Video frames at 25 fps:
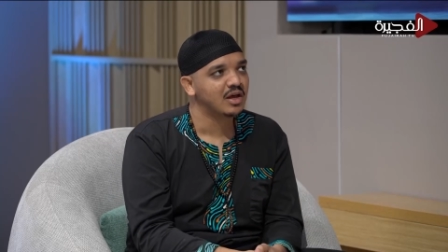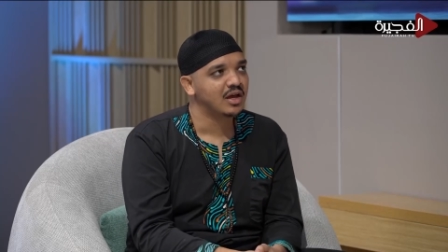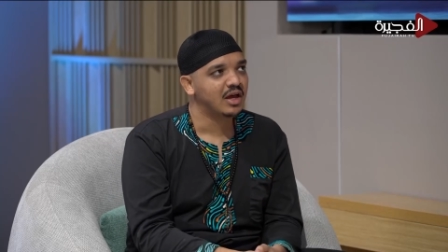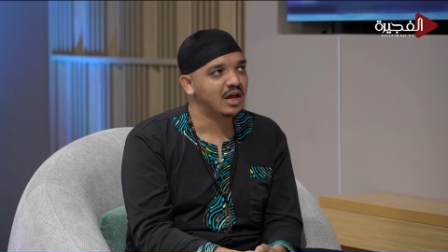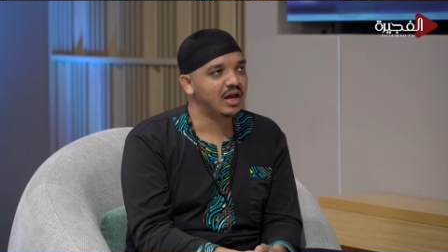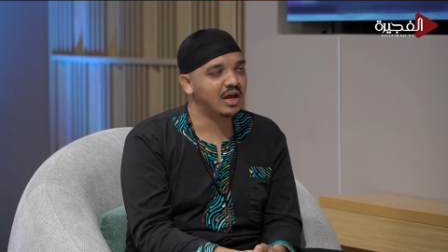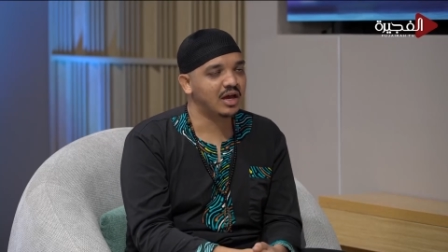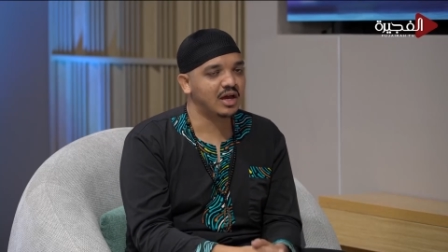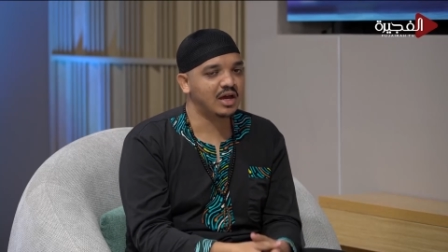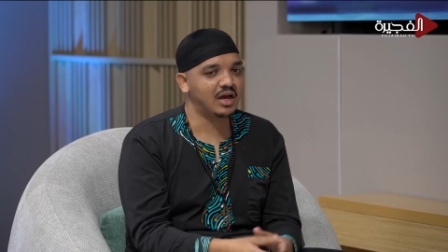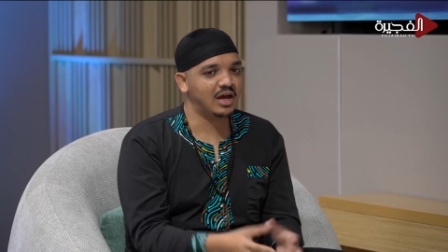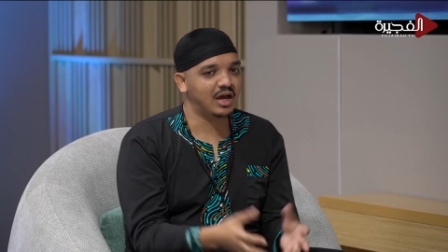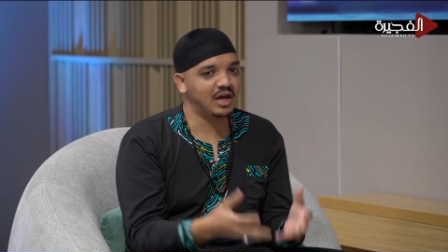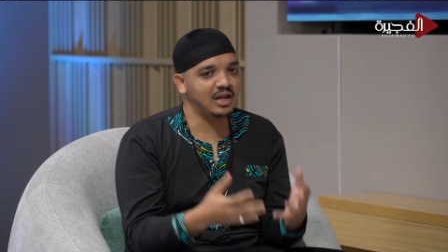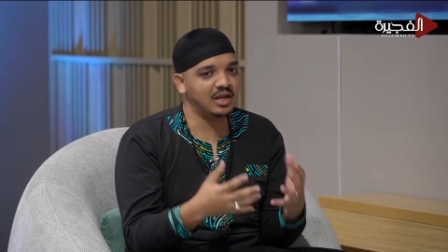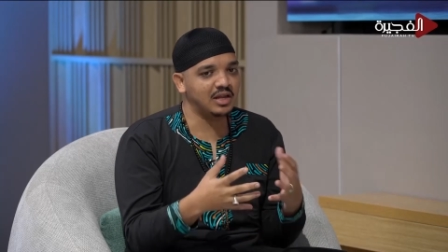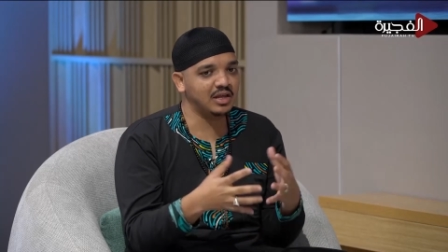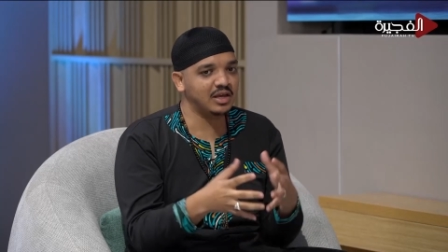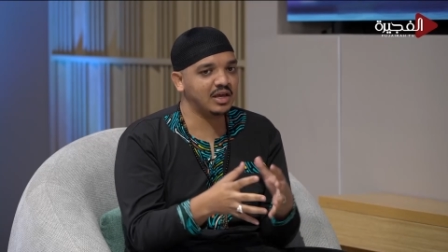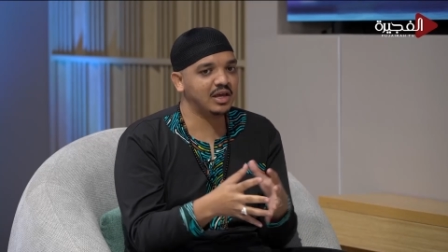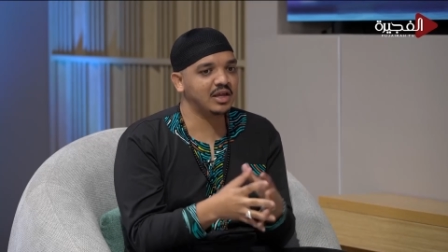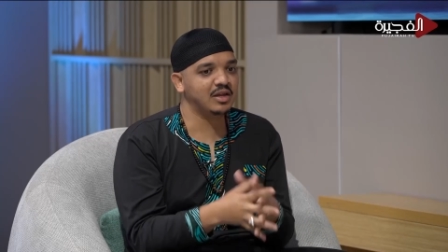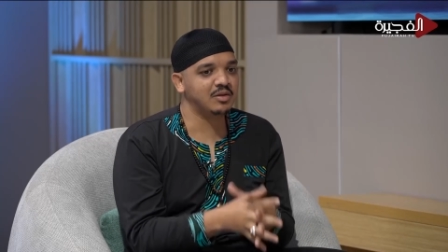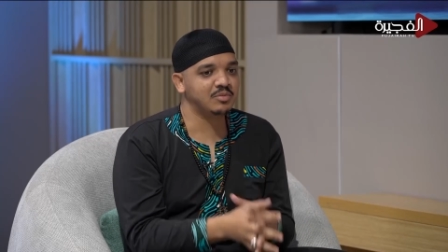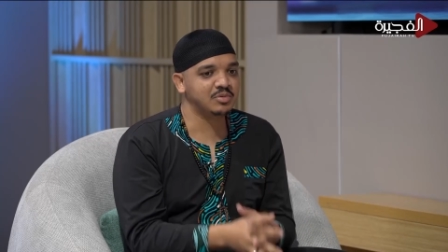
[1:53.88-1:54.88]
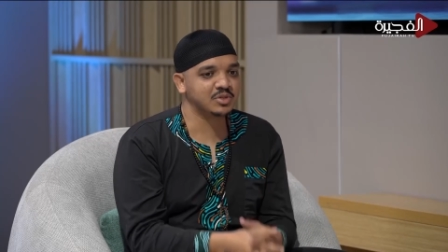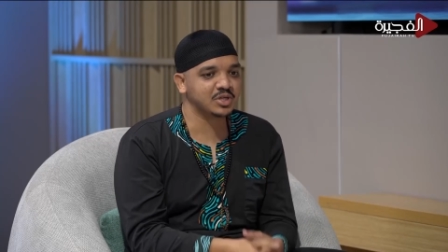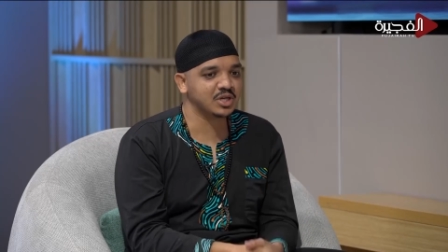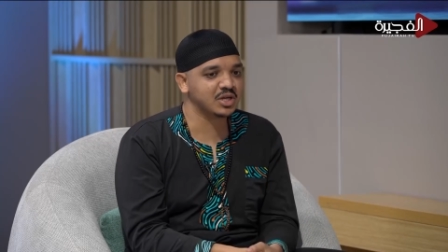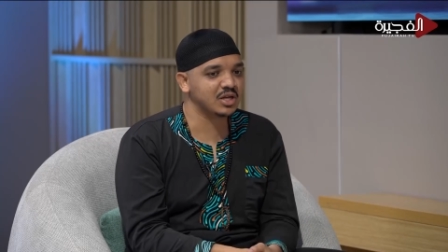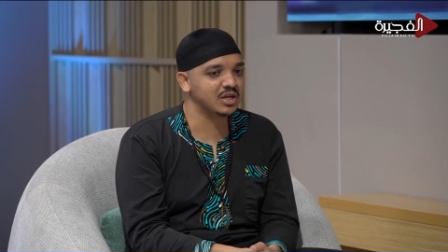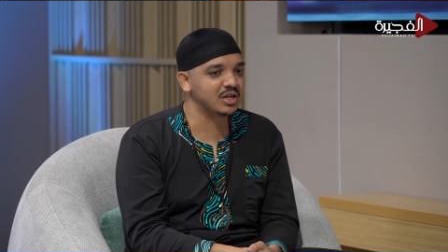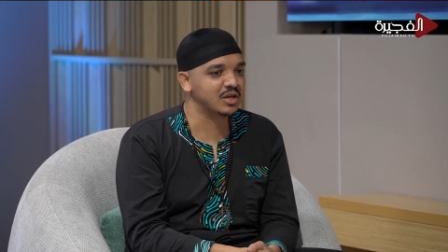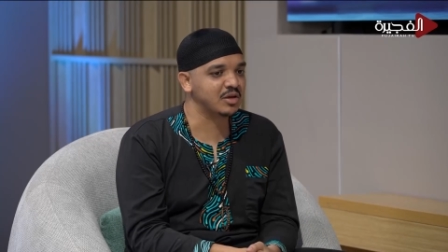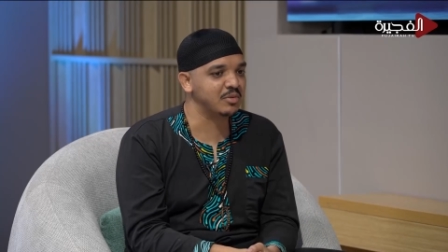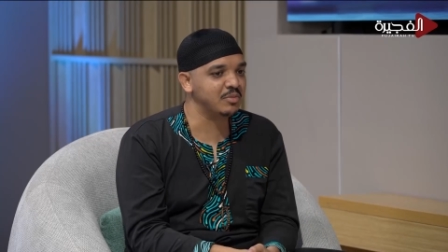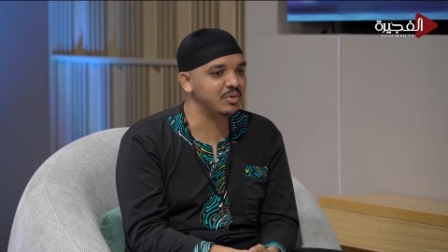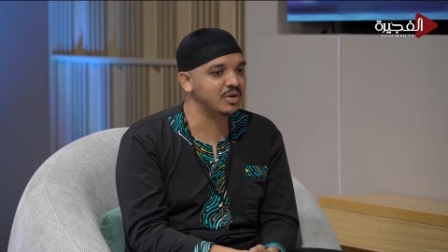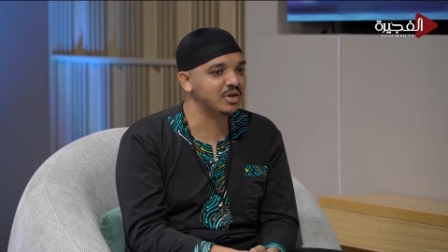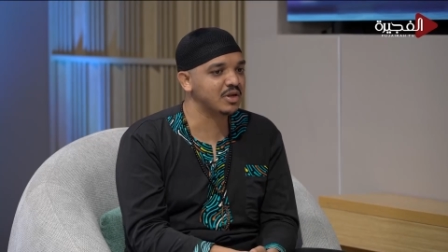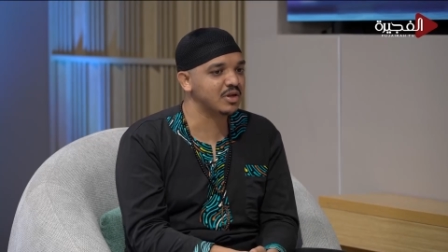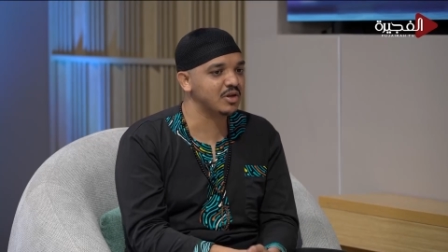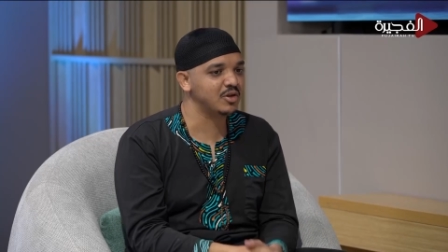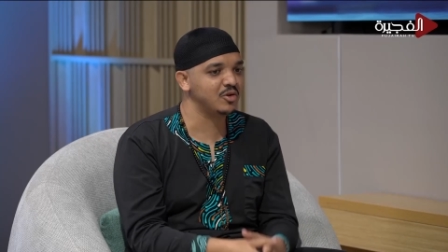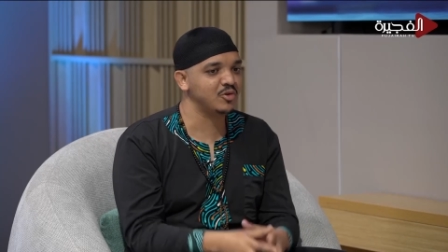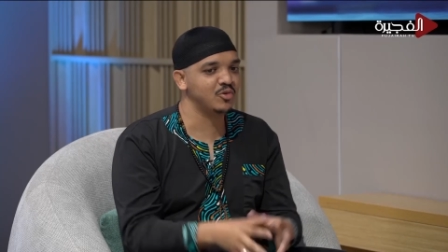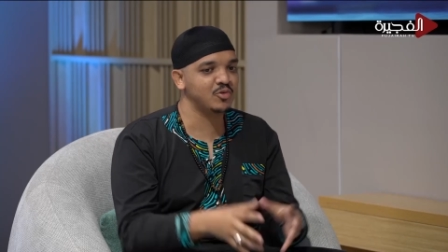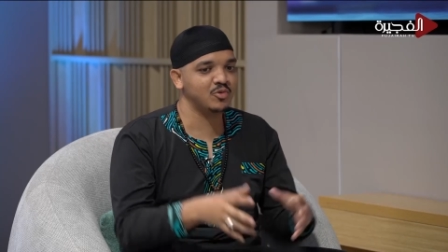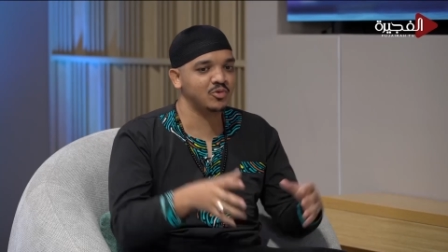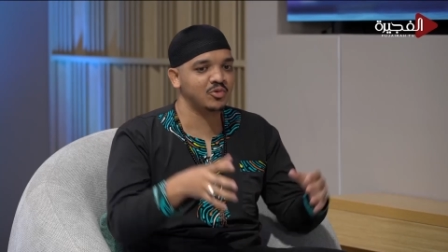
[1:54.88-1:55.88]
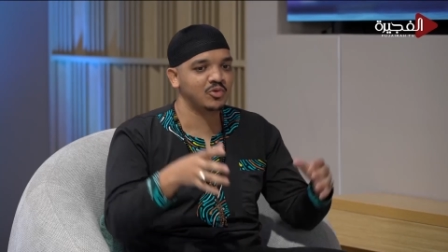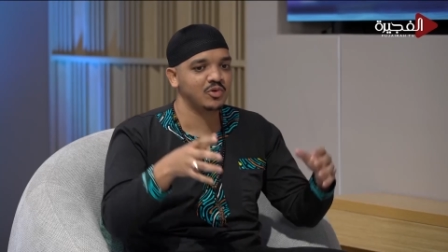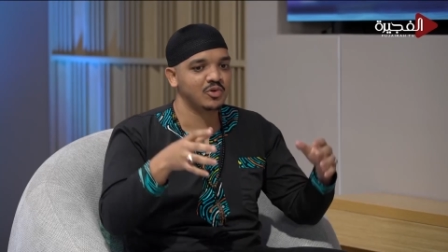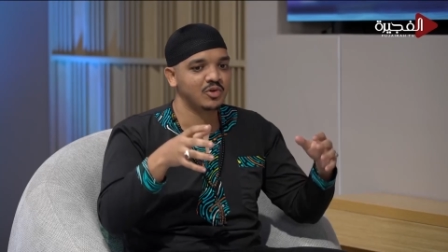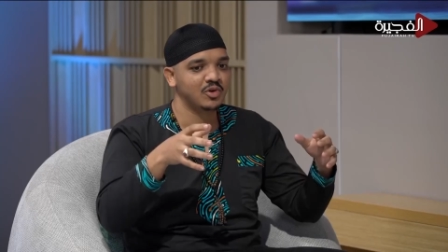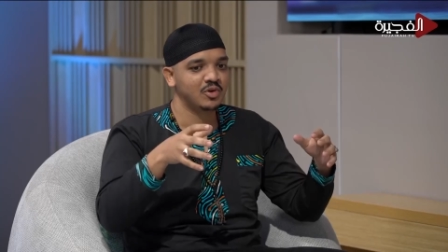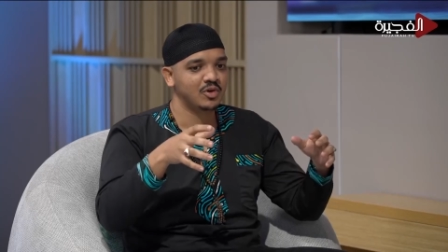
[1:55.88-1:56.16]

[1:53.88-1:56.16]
آه، علي يعني بشكل كبير انه